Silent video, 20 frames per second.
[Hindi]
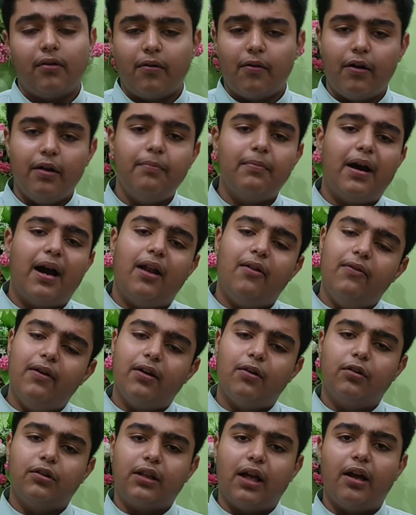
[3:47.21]
कोई
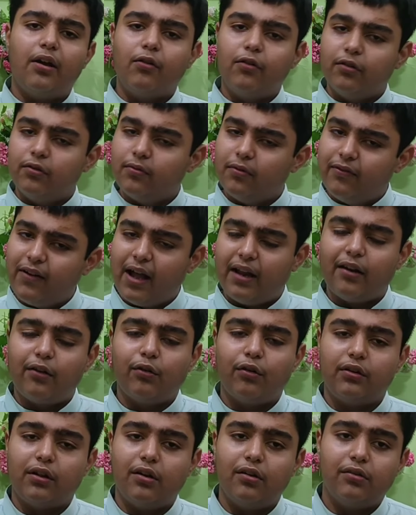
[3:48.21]
मालवेयर होता है कोई
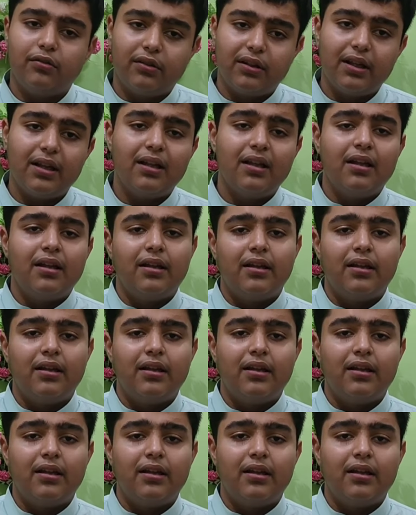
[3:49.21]
वायरस होता है उससे